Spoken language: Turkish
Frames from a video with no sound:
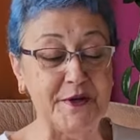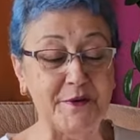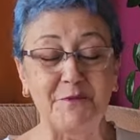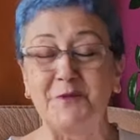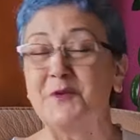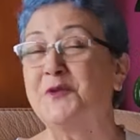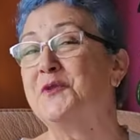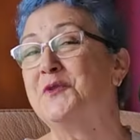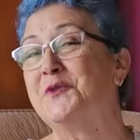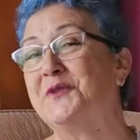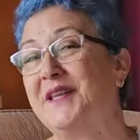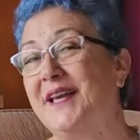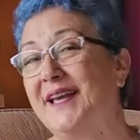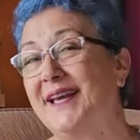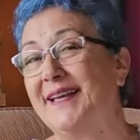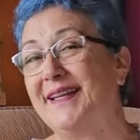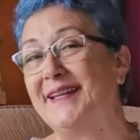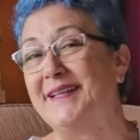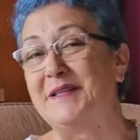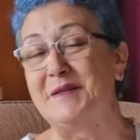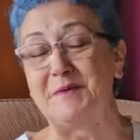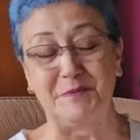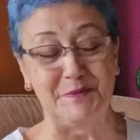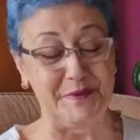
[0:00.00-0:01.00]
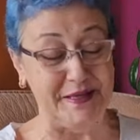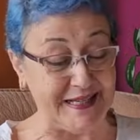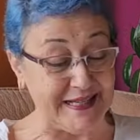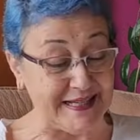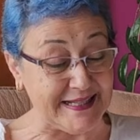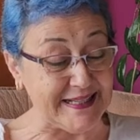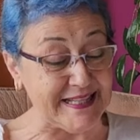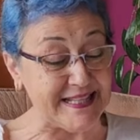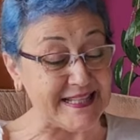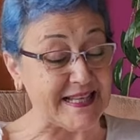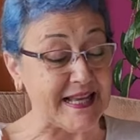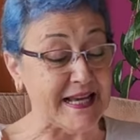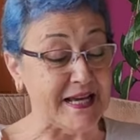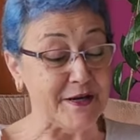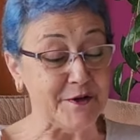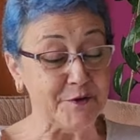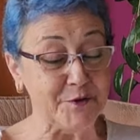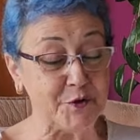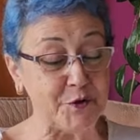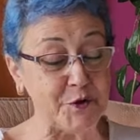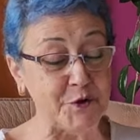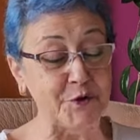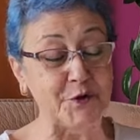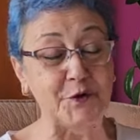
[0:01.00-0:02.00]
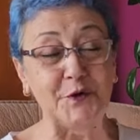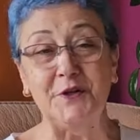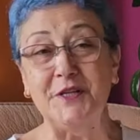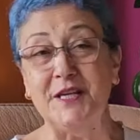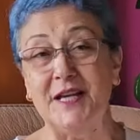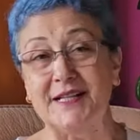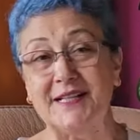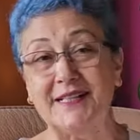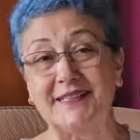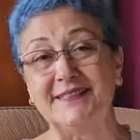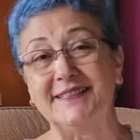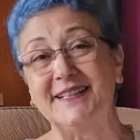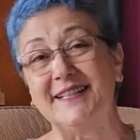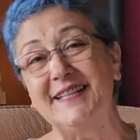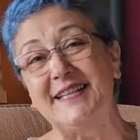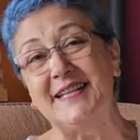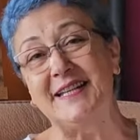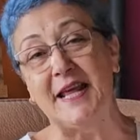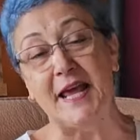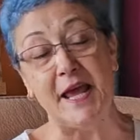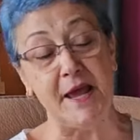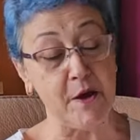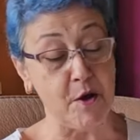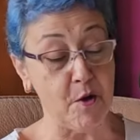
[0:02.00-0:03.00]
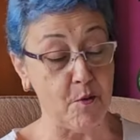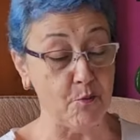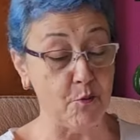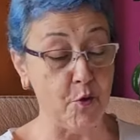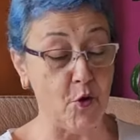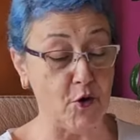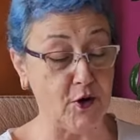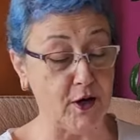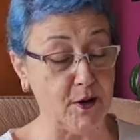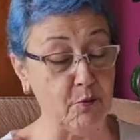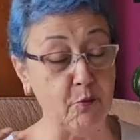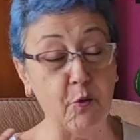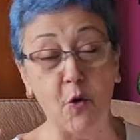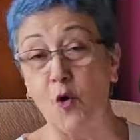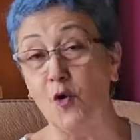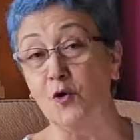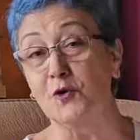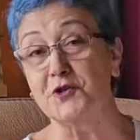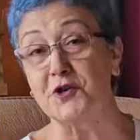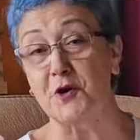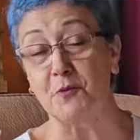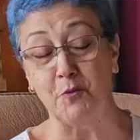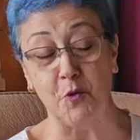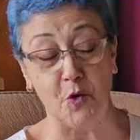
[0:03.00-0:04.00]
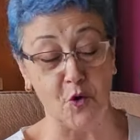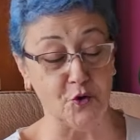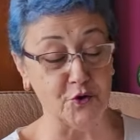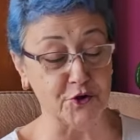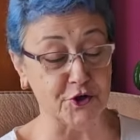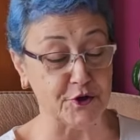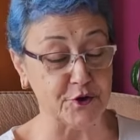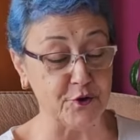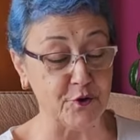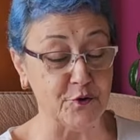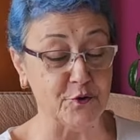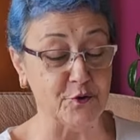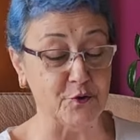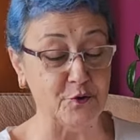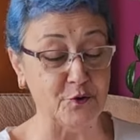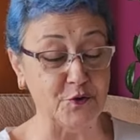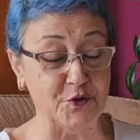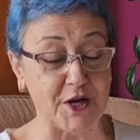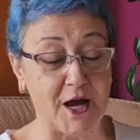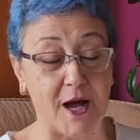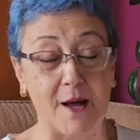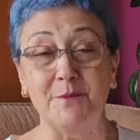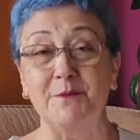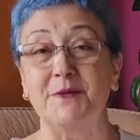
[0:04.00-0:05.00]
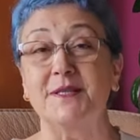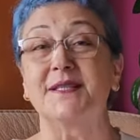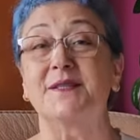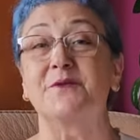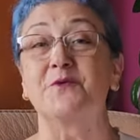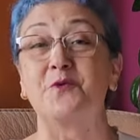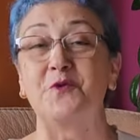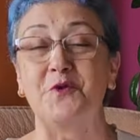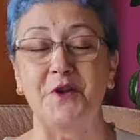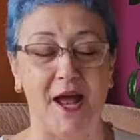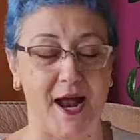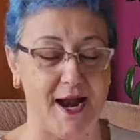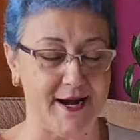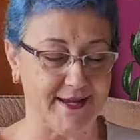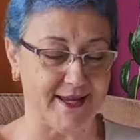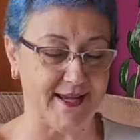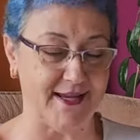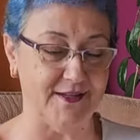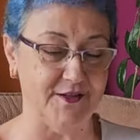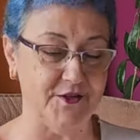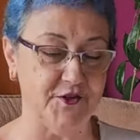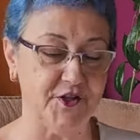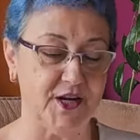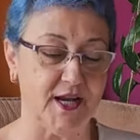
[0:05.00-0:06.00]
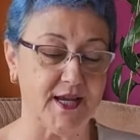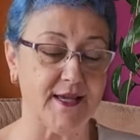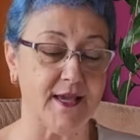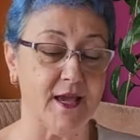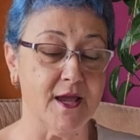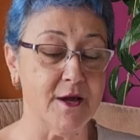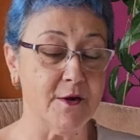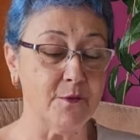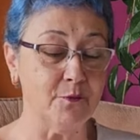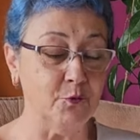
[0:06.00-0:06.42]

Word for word: Bunun değerini biliniz. Çünkü yakında yine böyle bolca bolca yorulacağımız günler gelecek.